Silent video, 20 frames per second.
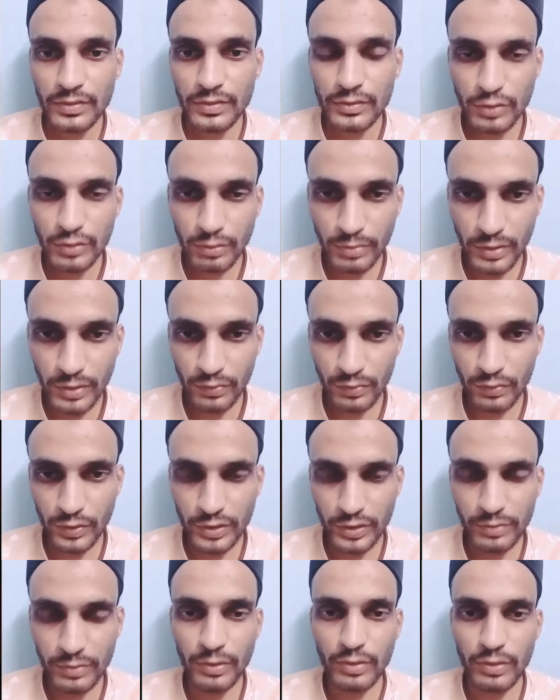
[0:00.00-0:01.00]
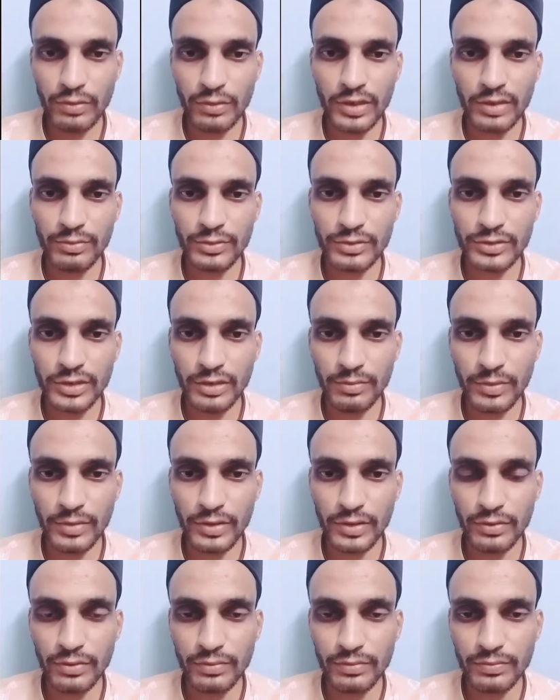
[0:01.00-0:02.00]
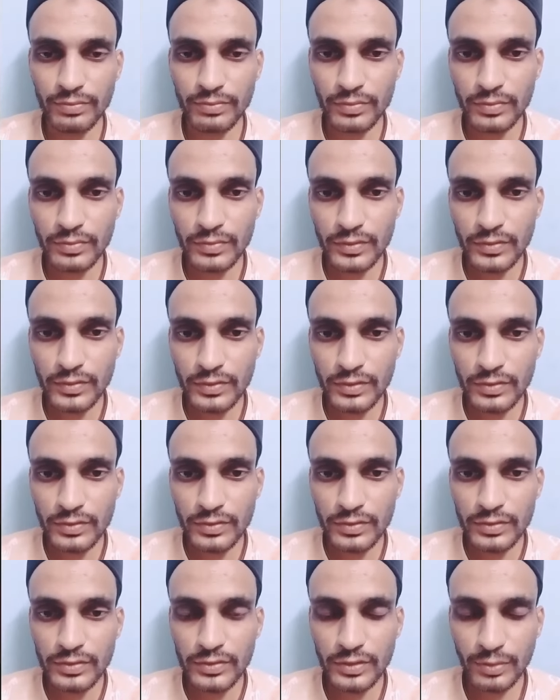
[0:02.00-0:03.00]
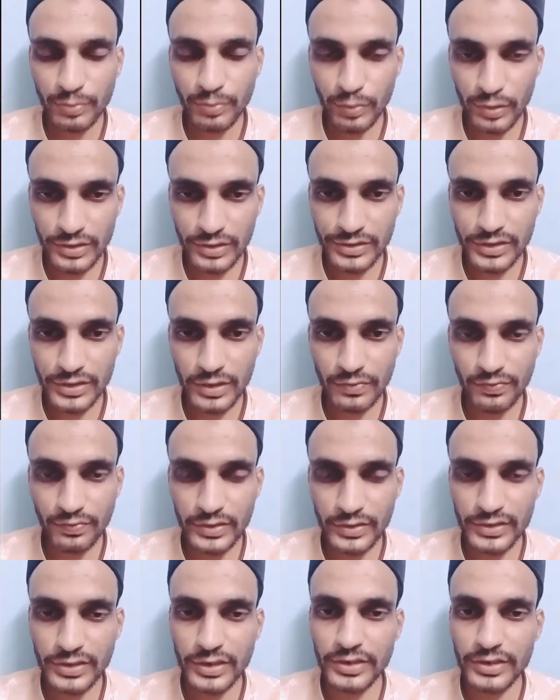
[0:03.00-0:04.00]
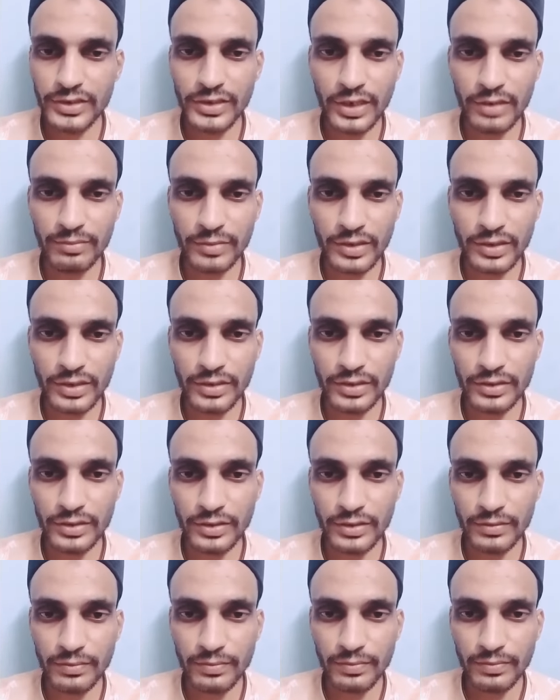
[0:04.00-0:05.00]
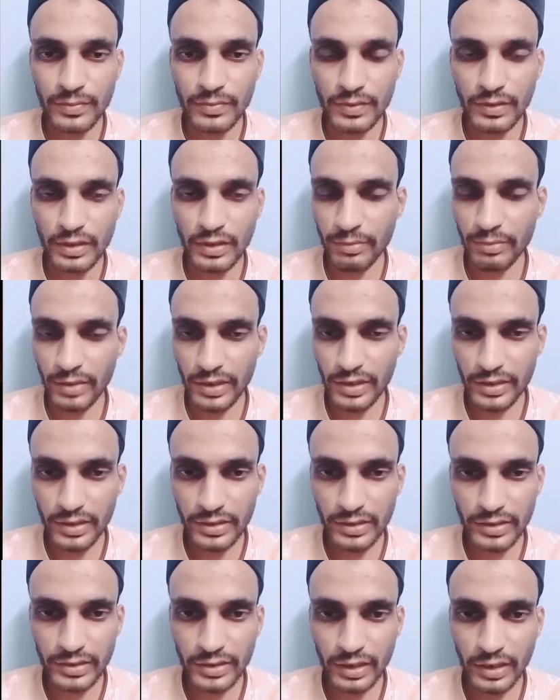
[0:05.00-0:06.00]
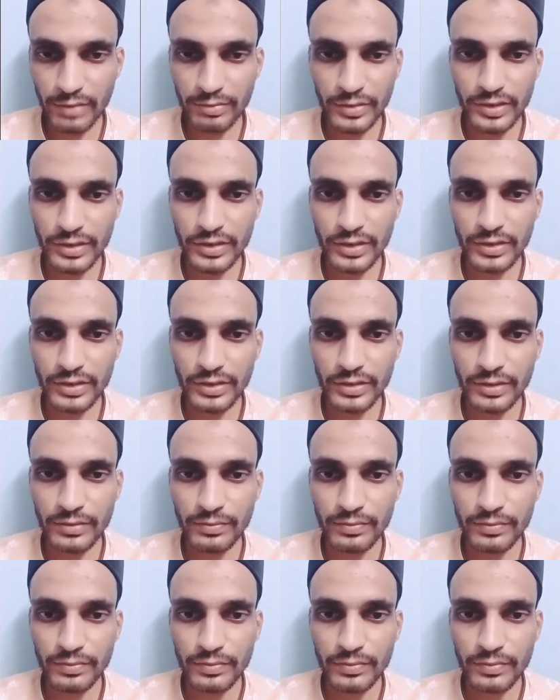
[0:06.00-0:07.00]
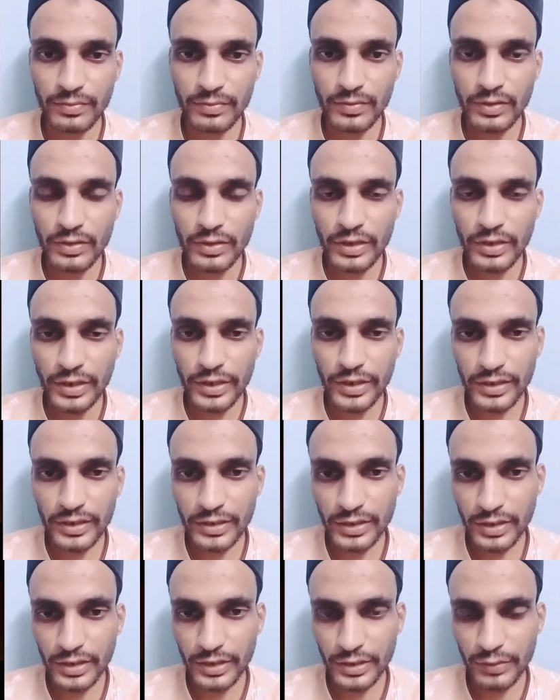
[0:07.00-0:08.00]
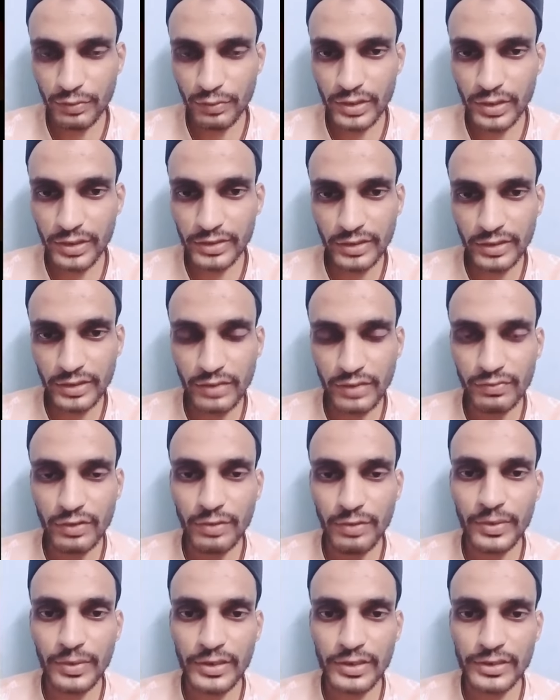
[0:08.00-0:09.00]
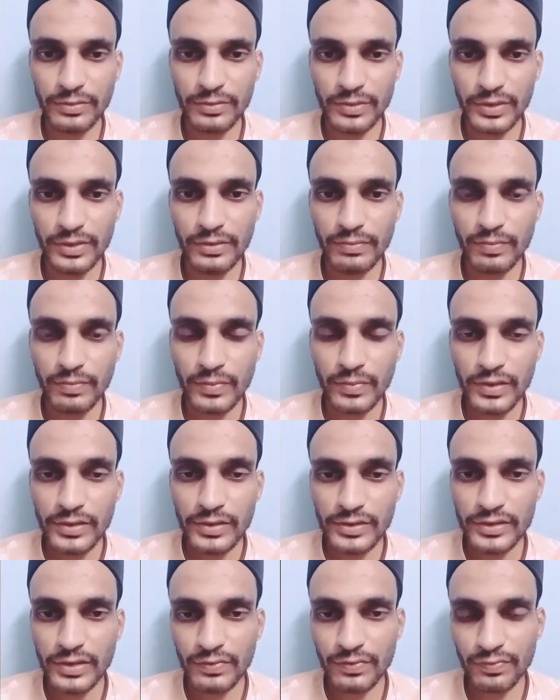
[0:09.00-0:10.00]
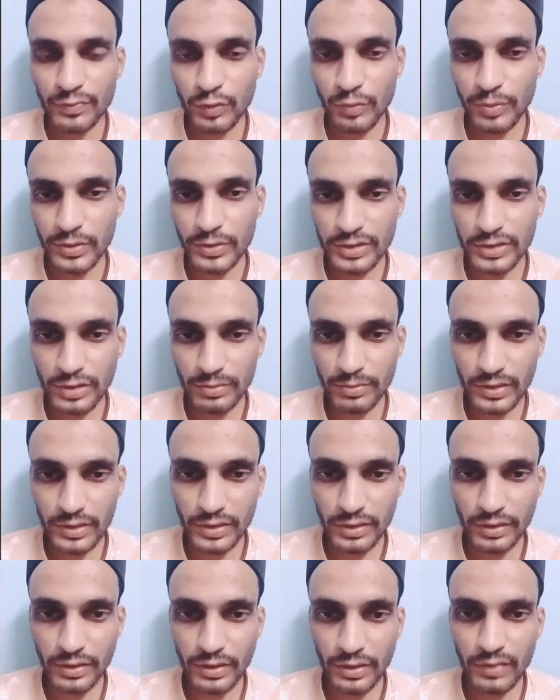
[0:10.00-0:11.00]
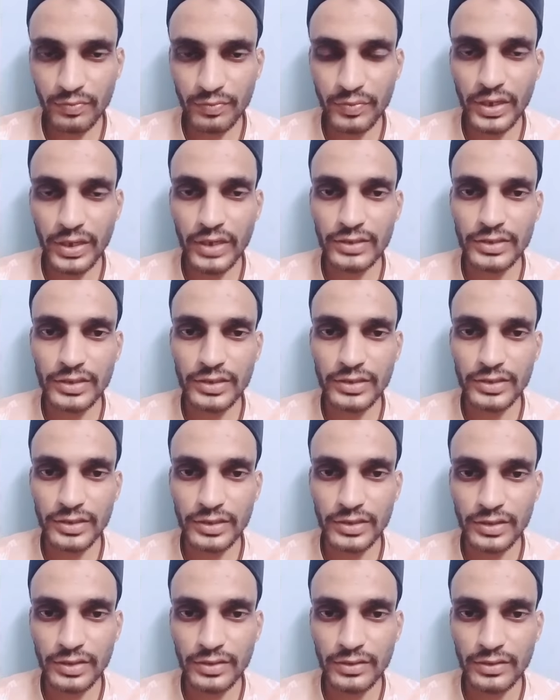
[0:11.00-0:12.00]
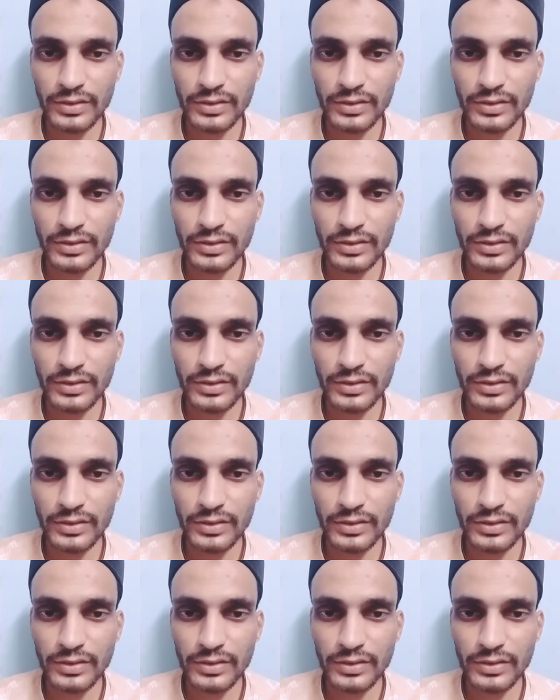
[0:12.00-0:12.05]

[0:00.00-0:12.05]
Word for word: तो मैं वही बोलूँगा मुसलमानों ये पुलिस सिर्फ वन साइड काम कर रही है हमारे लिए काम नहीं कर रही है एक एडवोकेट कवी अब्बासी भाई सिर्फ नूपुर शर्मा के ख़िलाफ़ बयान देते हैं